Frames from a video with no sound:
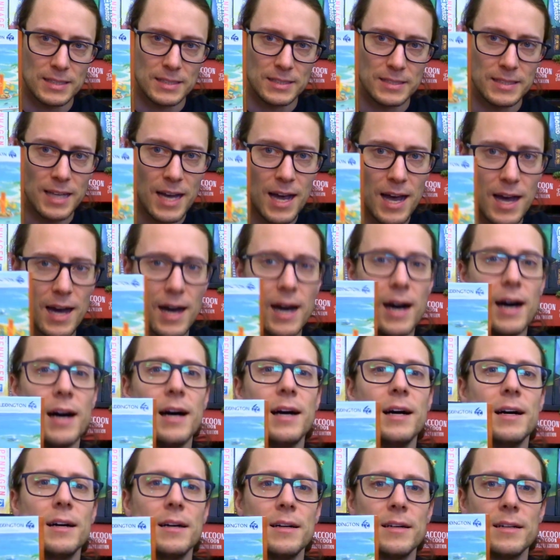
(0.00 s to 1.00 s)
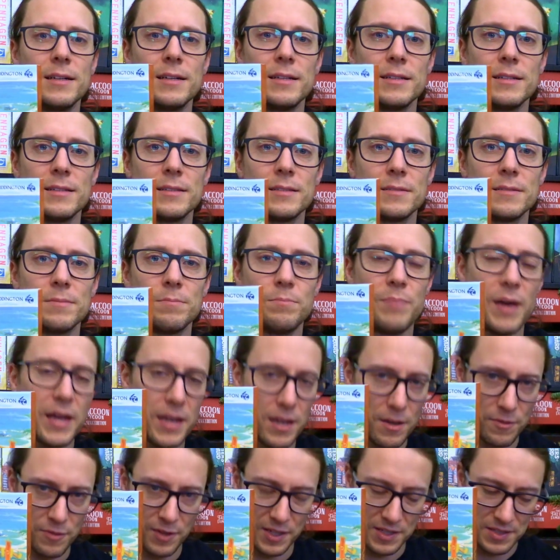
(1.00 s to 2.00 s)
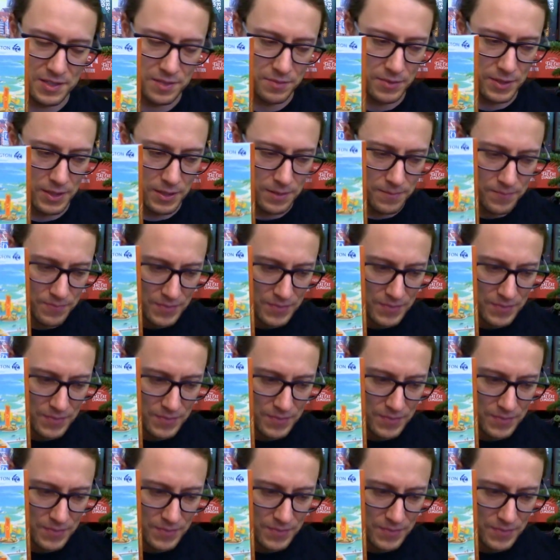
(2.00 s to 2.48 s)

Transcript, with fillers: Ja, Banner Festival.